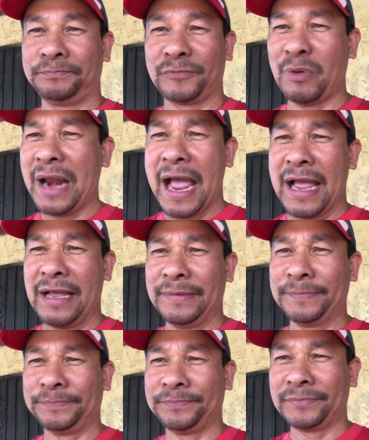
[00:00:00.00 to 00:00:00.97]
wala.
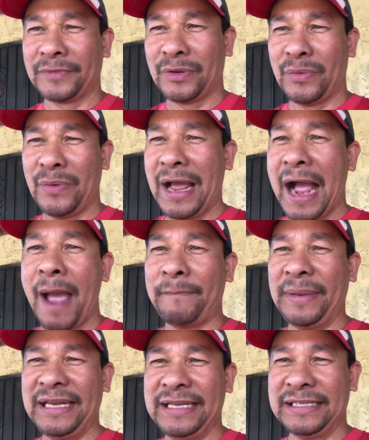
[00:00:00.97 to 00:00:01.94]
Walang
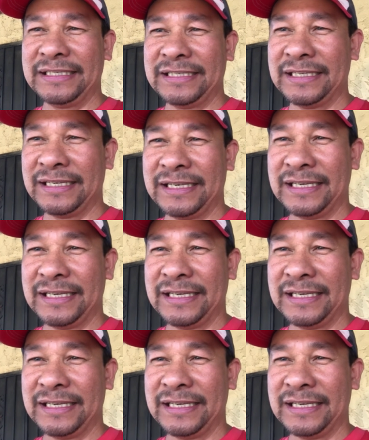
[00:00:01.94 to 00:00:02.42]
happenings.